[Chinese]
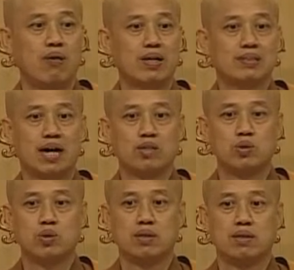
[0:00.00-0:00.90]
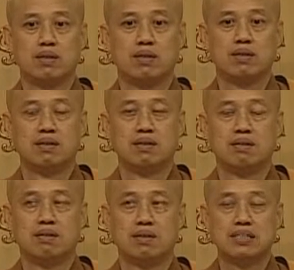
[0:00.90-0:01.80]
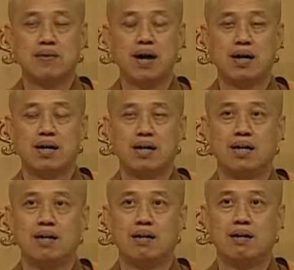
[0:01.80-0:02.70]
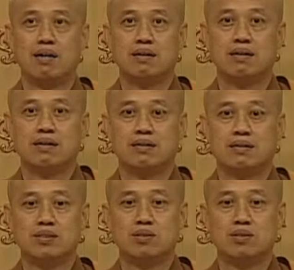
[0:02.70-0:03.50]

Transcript: 晚上还出去干什么？”